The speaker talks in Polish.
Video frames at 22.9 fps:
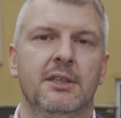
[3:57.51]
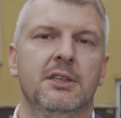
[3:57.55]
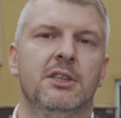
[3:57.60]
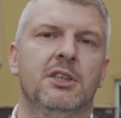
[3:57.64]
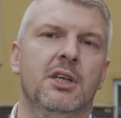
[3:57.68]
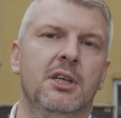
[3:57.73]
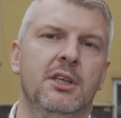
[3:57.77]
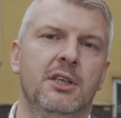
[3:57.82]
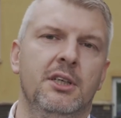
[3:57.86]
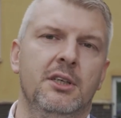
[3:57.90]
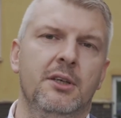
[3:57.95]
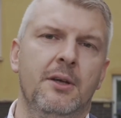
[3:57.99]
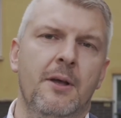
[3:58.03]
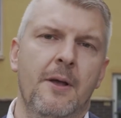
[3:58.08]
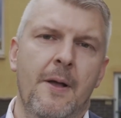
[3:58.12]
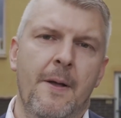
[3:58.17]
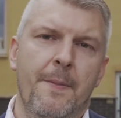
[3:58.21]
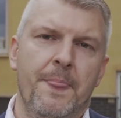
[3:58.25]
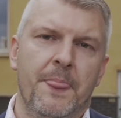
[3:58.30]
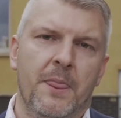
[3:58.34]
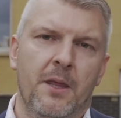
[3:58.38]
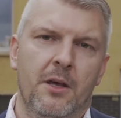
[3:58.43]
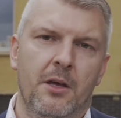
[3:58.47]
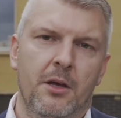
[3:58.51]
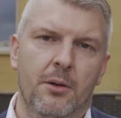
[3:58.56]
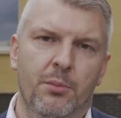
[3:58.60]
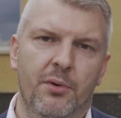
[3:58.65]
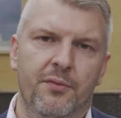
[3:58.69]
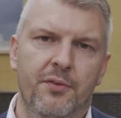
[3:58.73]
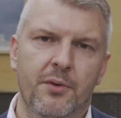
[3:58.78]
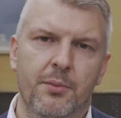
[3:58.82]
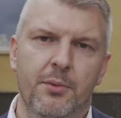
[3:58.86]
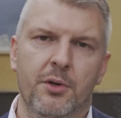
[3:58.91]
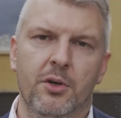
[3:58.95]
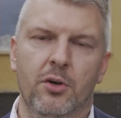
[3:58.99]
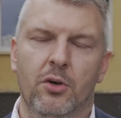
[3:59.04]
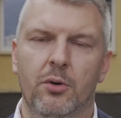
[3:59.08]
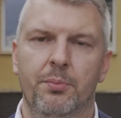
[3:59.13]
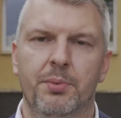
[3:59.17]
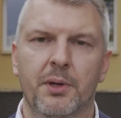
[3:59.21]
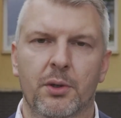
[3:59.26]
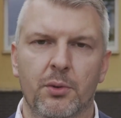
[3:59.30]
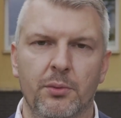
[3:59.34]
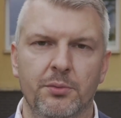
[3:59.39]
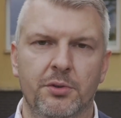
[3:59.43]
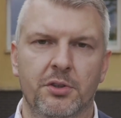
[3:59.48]
Jeżeli E, mówimy o
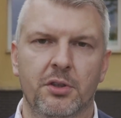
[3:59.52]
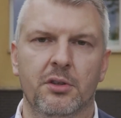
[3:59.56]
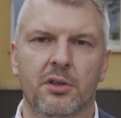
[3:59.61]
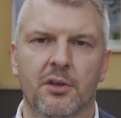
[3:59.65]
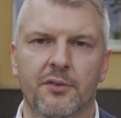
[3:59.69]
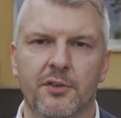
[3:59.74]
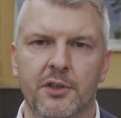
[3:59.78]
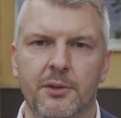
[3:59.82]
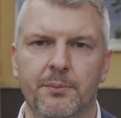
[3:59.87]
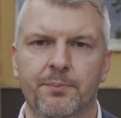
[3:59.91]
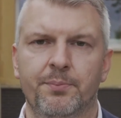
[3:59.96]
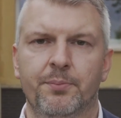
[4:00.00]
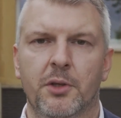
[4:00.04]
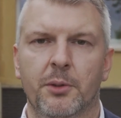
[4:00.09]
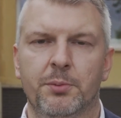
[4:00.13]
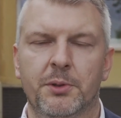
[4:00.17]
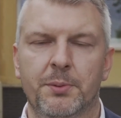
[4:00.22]
biegłym sądowym, to